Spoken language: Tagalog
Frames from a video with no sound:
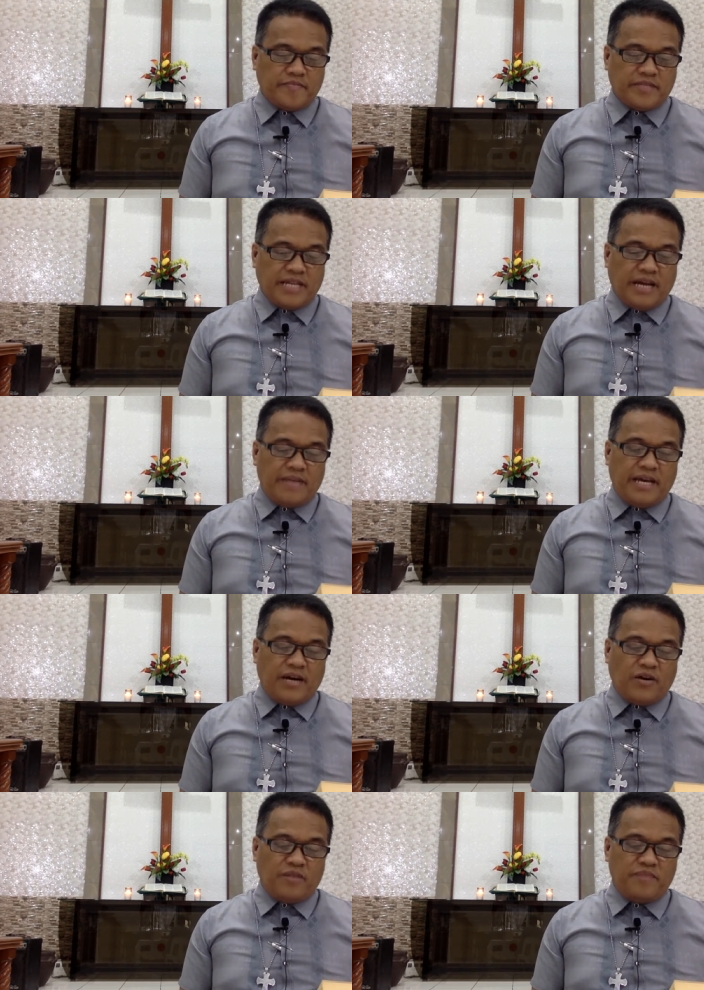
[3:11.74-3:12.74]
Sinabi ni
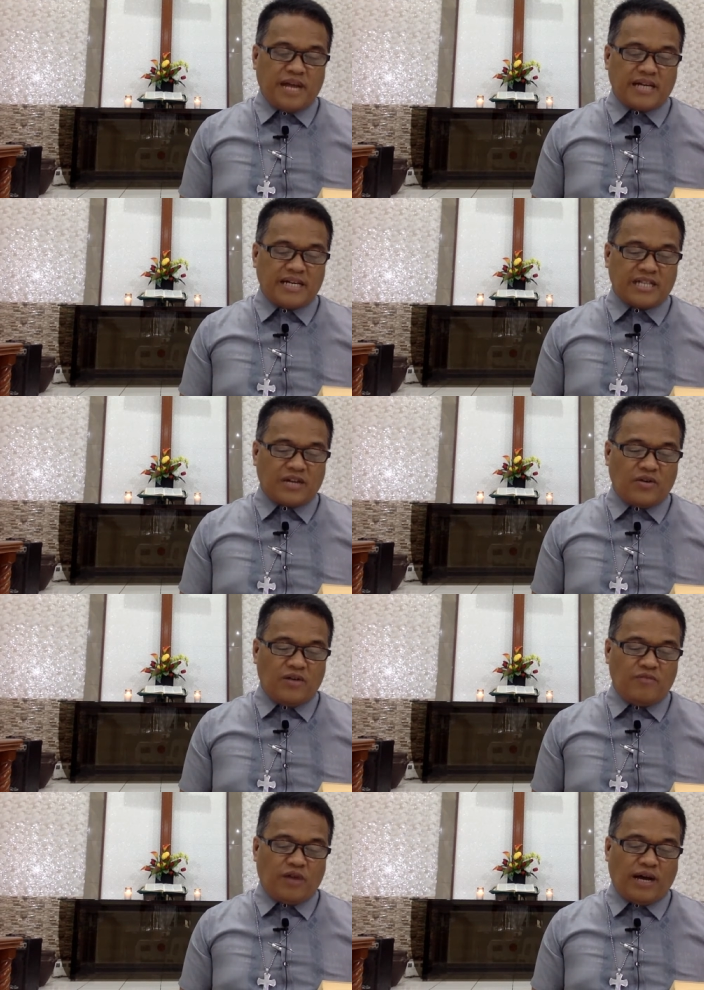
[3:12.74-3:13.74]
Jacob, nakita ko
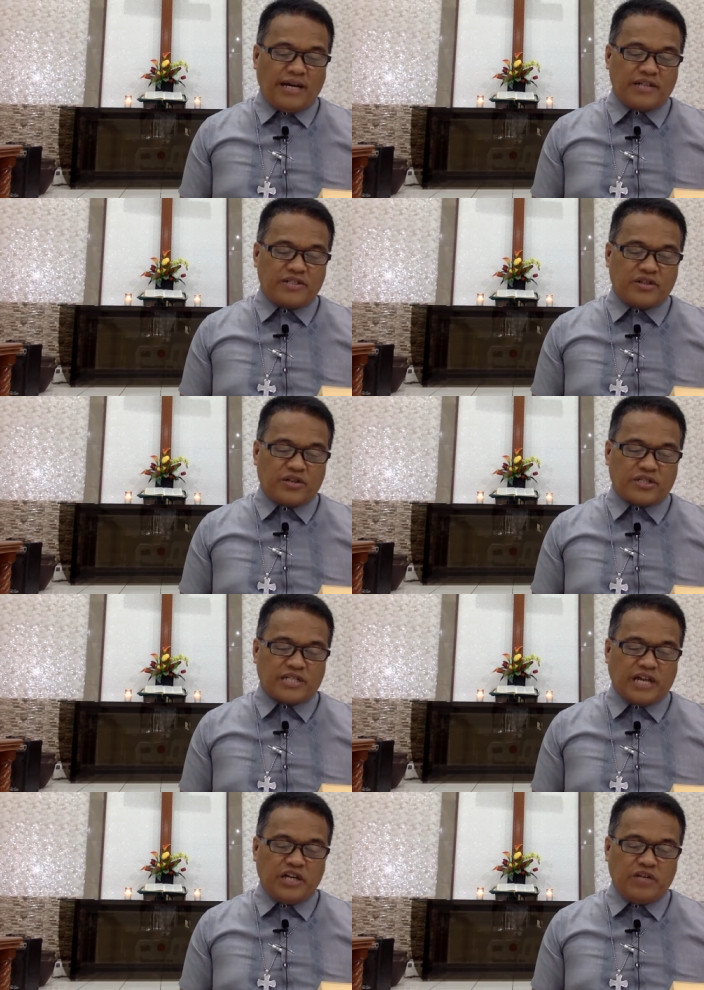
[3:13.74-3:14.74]
ang mukha ng Diyos,
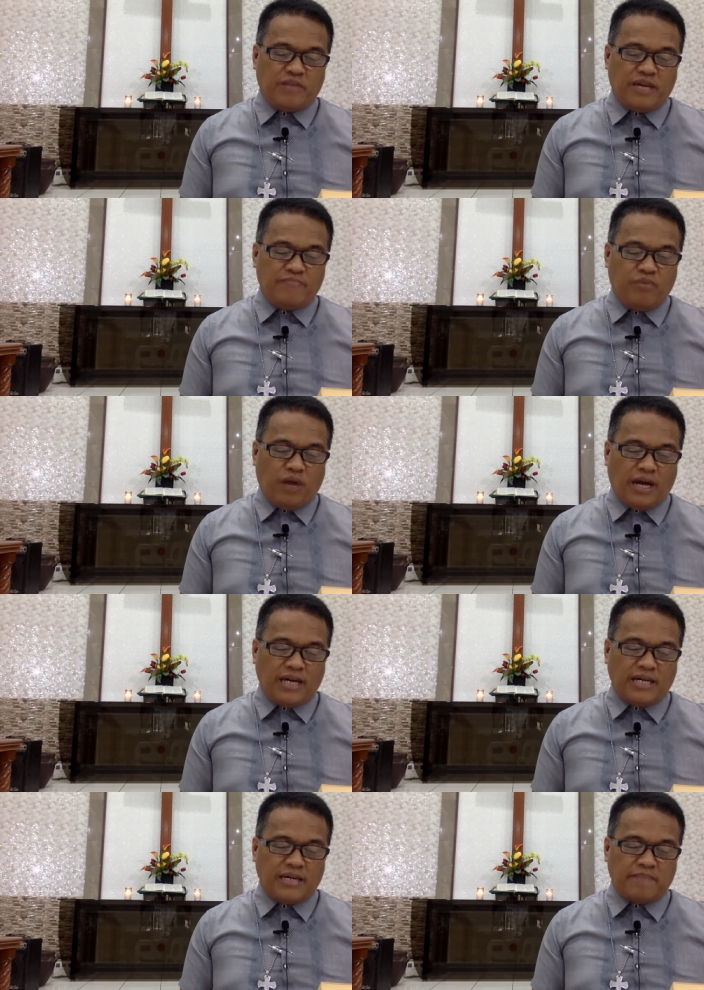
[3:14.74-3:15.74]
gayon may
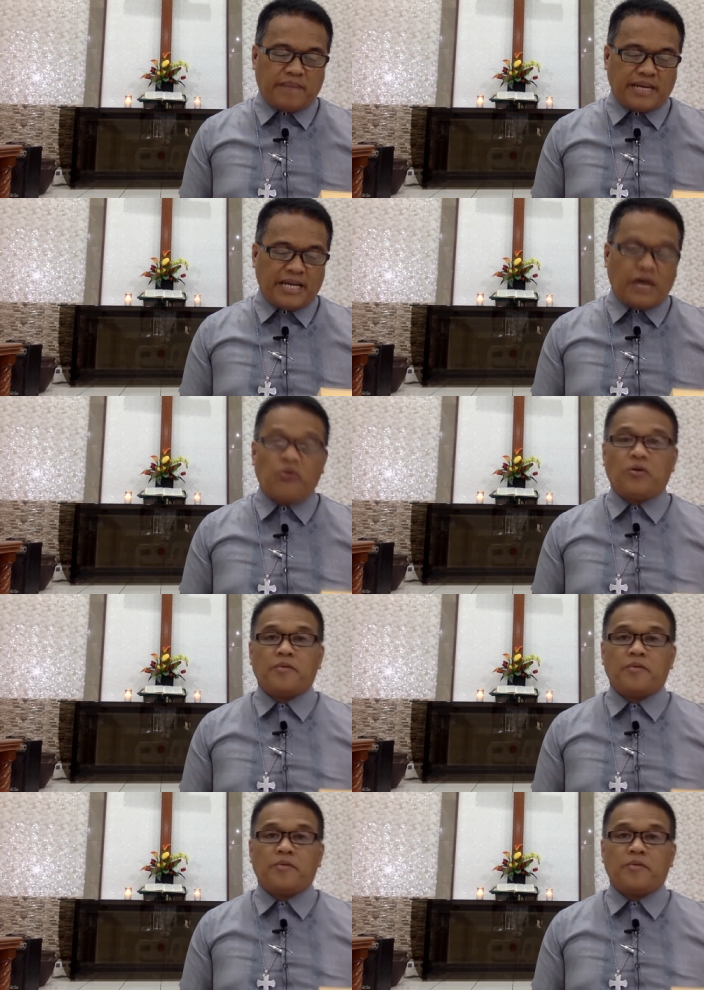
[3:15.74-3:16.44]
buhay pa rin ako.